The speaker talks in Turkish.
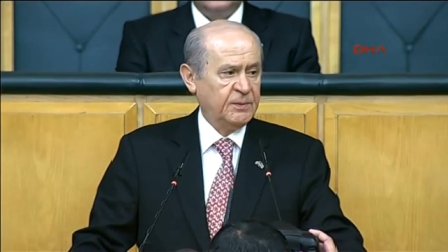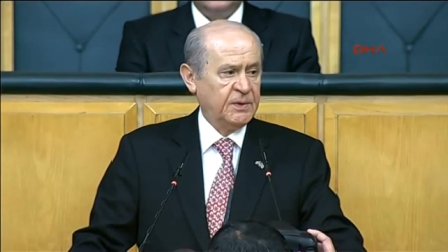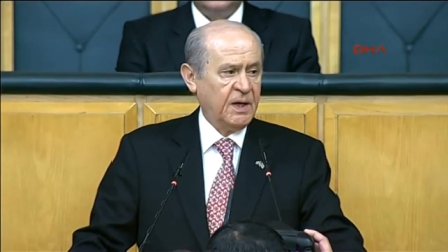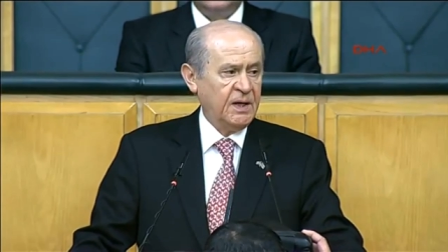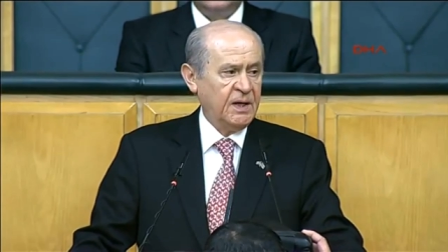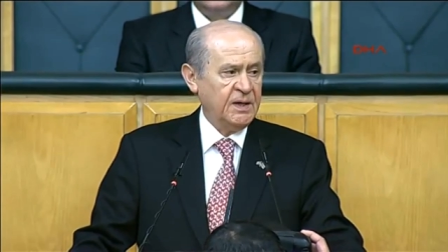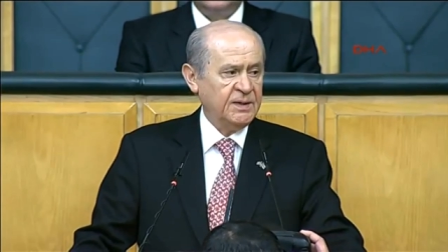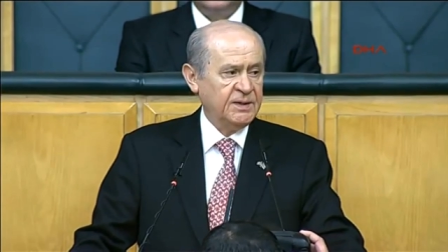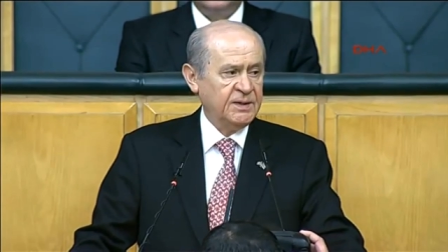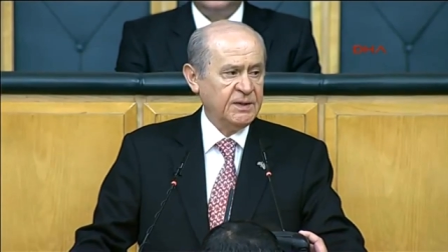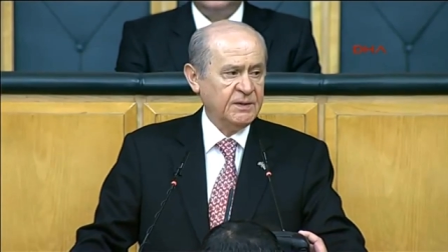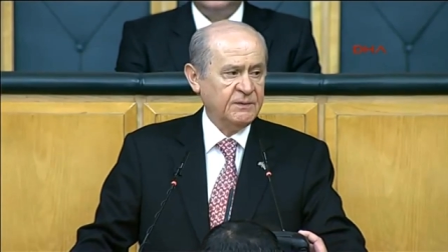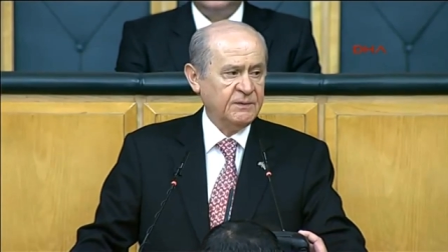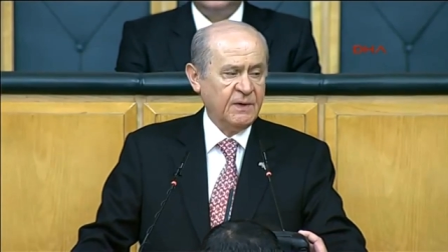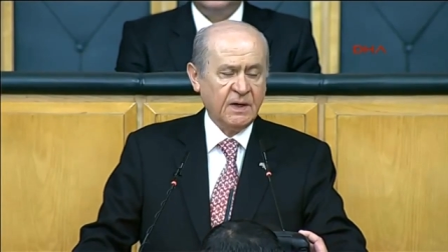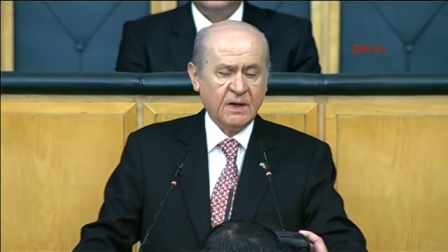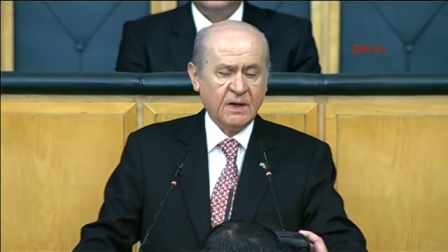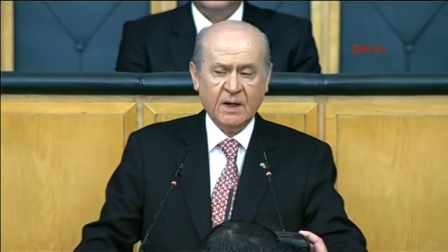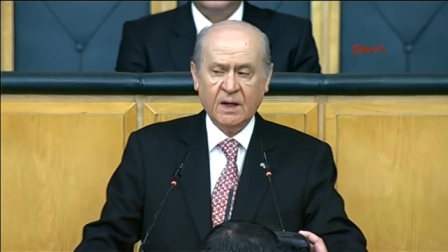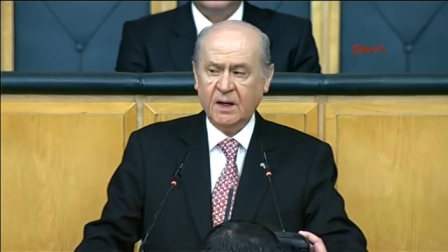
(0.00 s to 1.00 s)
talihsiz
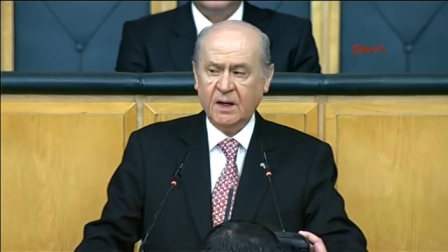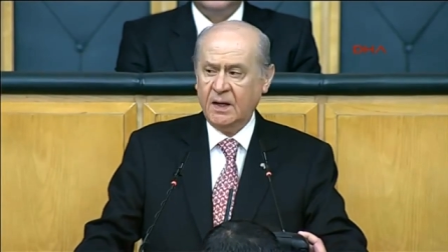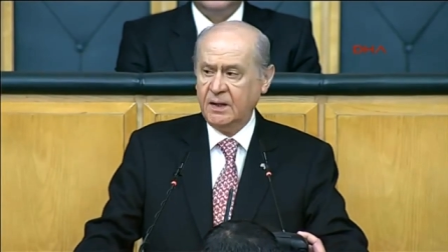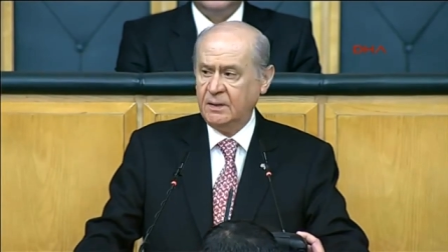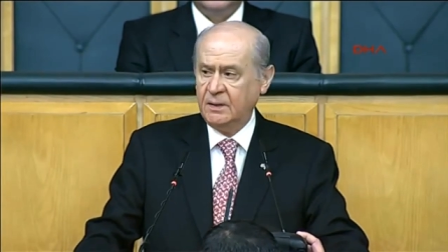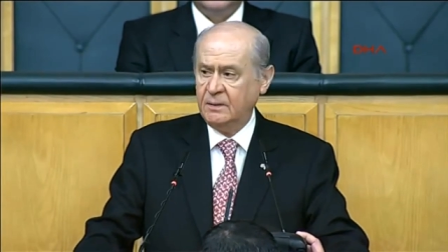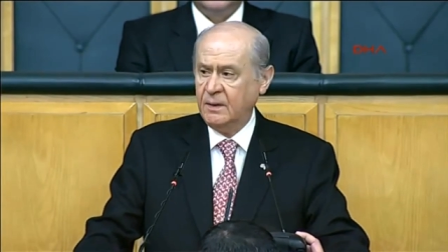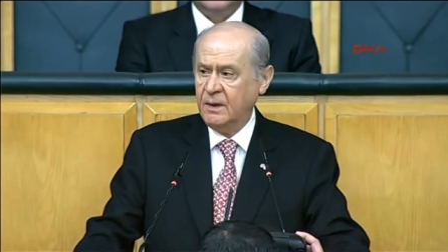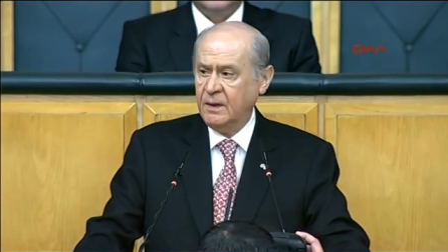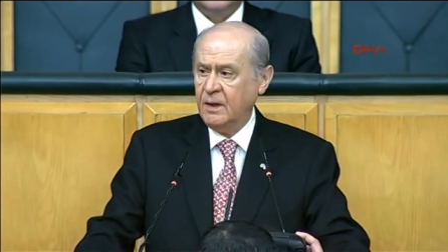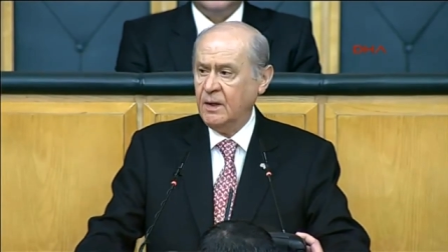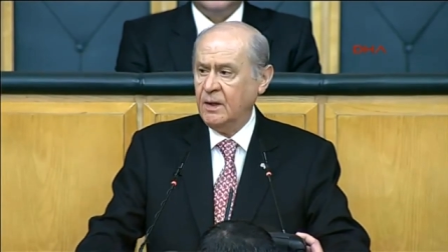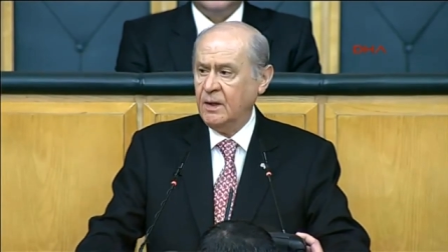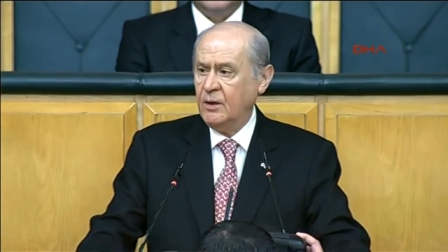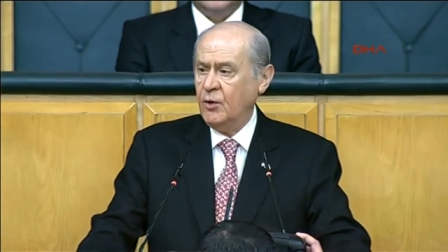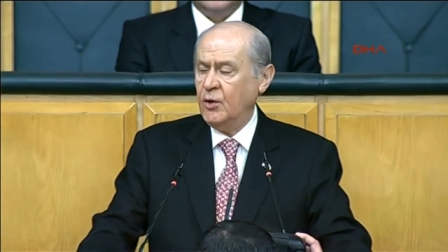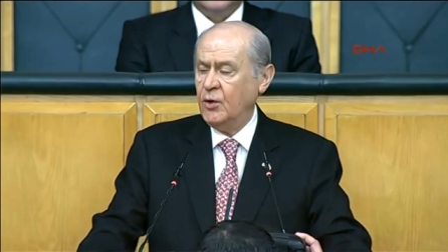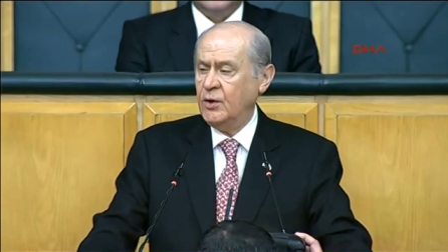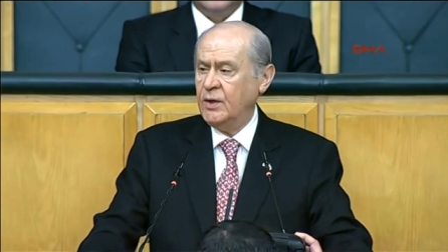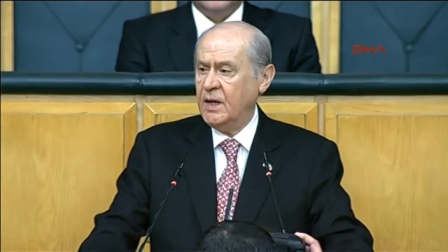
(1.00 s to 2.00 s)
vakaların
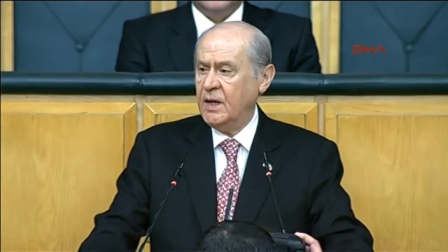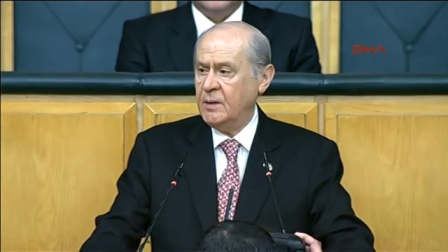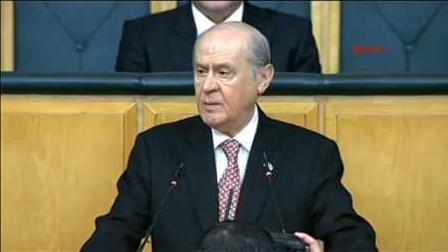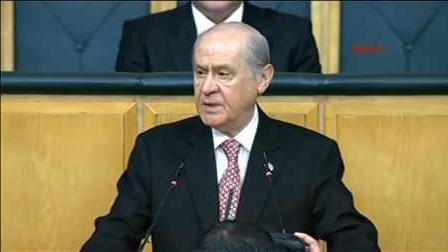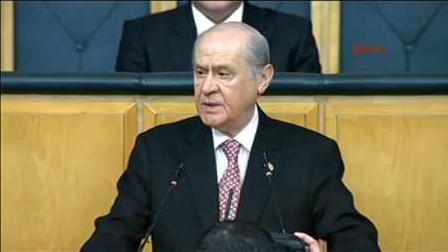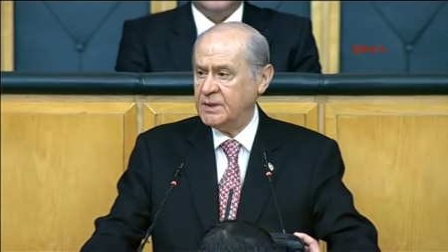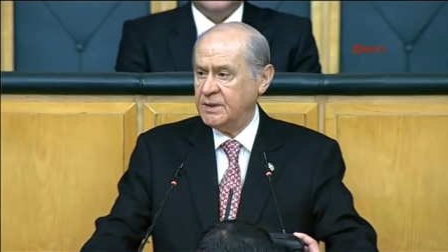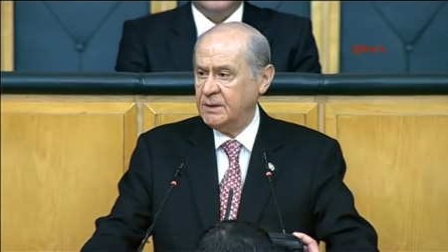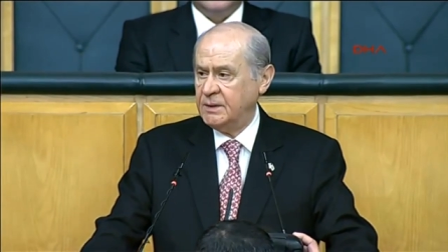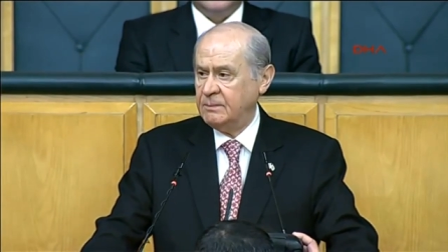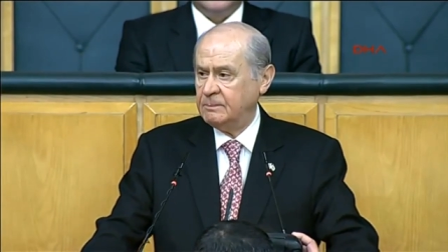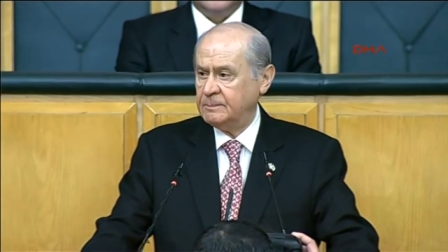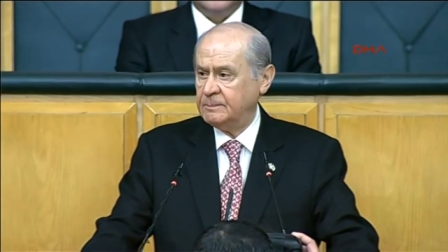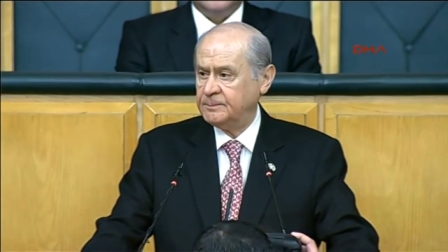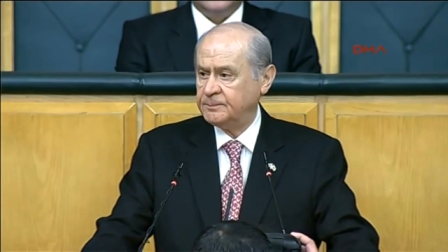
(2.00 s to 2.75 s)
önlenmesi,